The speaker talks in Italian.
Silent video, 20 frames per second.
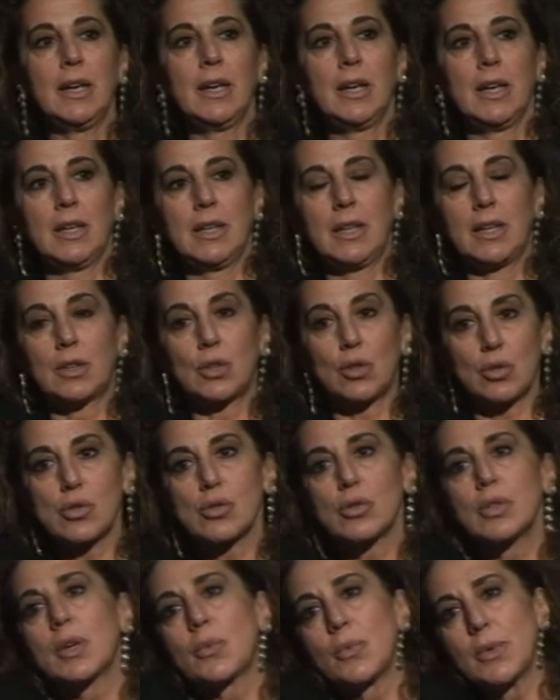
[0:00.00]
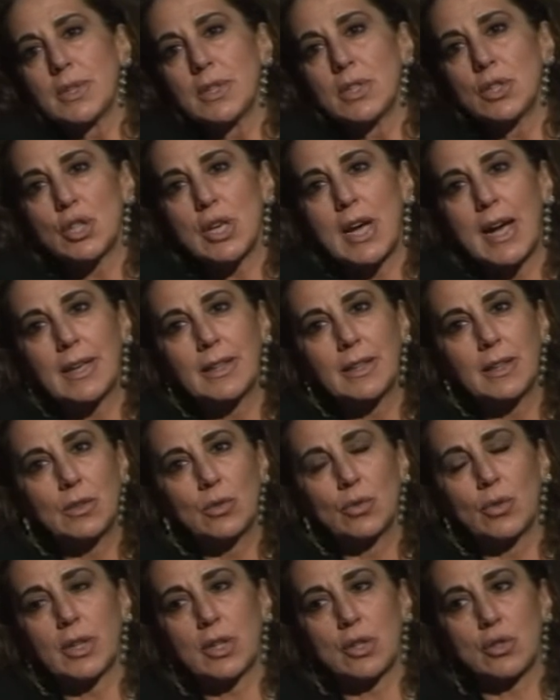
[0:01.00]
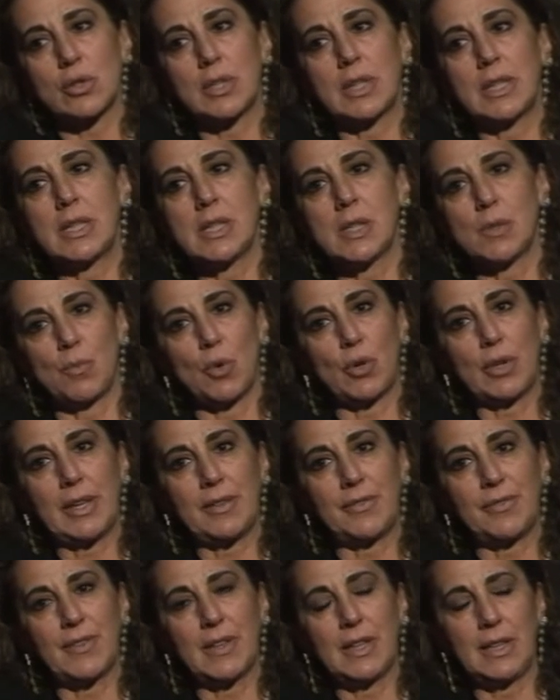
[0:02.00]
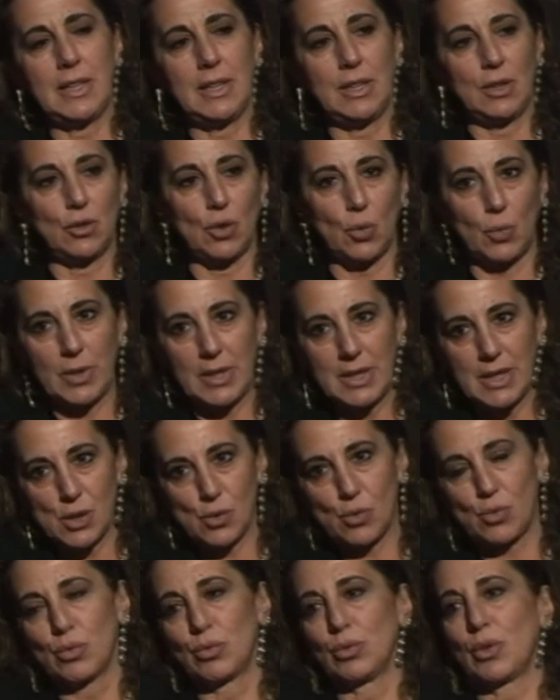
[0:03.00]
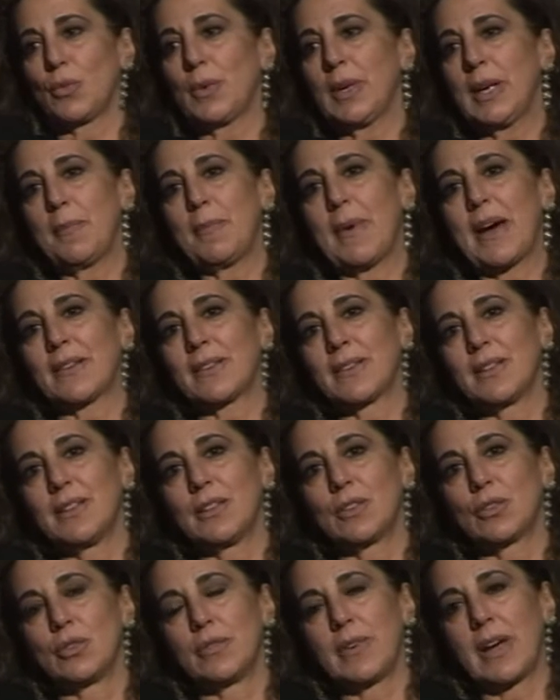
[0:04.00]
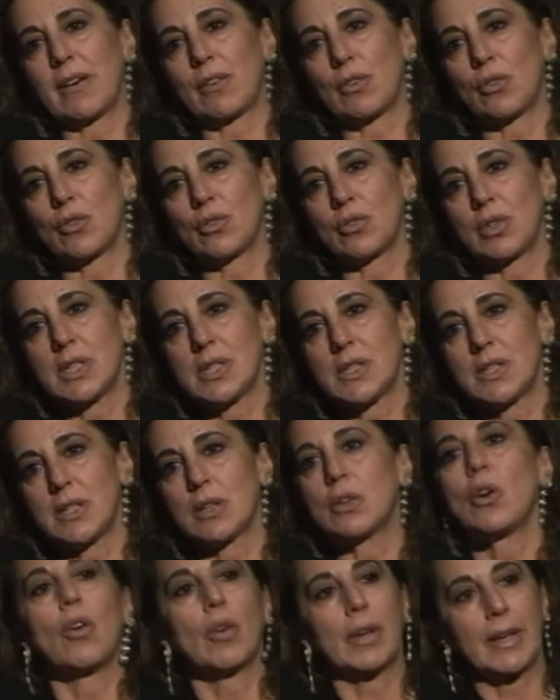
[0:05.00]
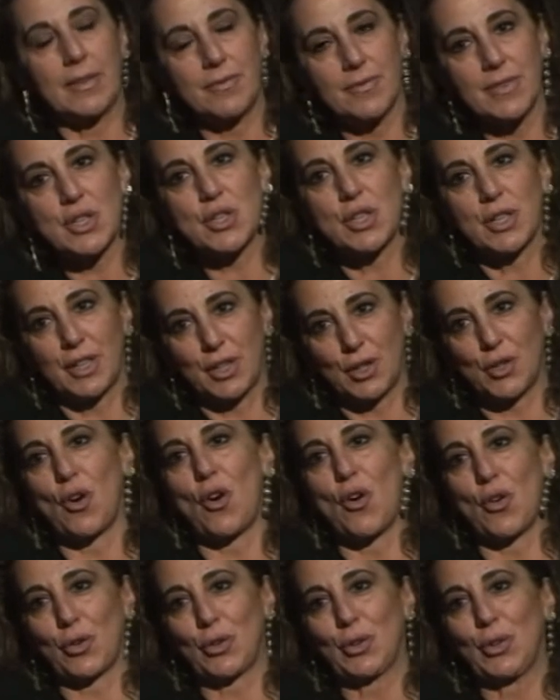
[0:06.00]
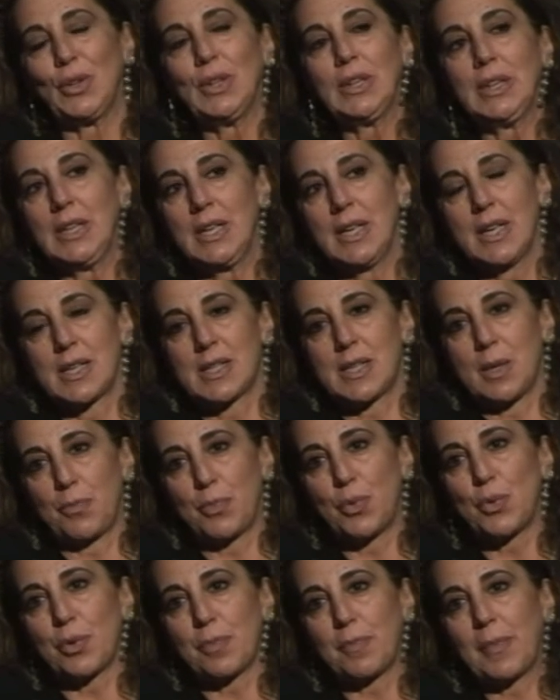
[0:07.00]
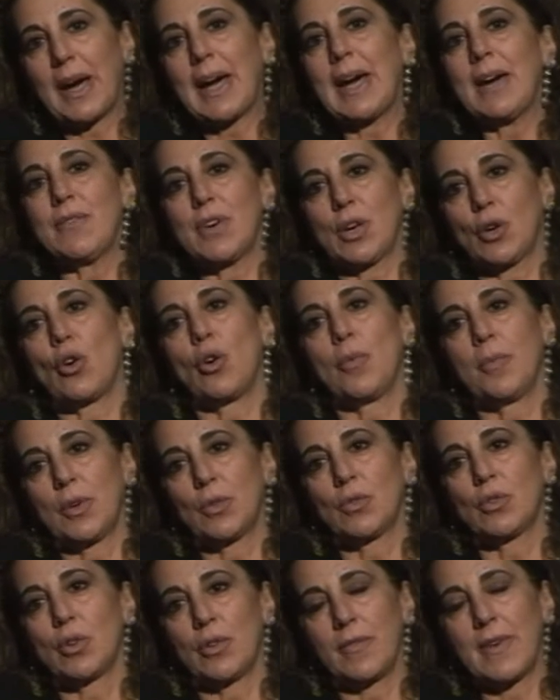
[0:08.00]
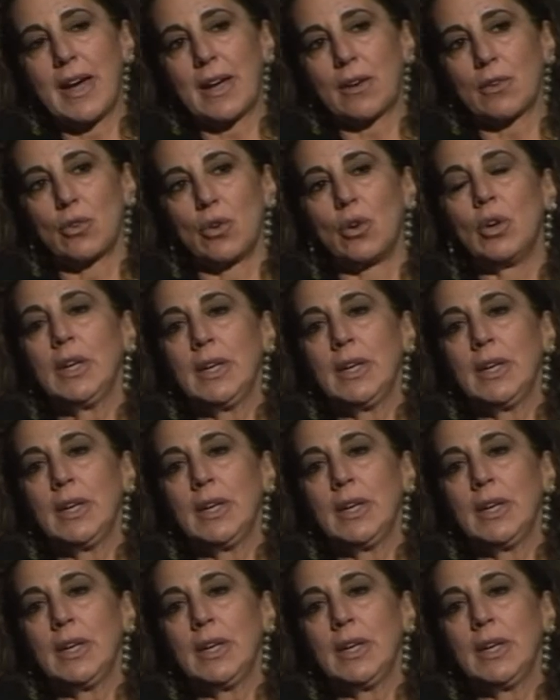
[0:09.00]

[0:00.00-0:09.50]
nel corso dei 15 anni di un regionalismo che ha fallito quindi escludo quella parte del governo Nisticò che invece ricordo seppur breve come un governo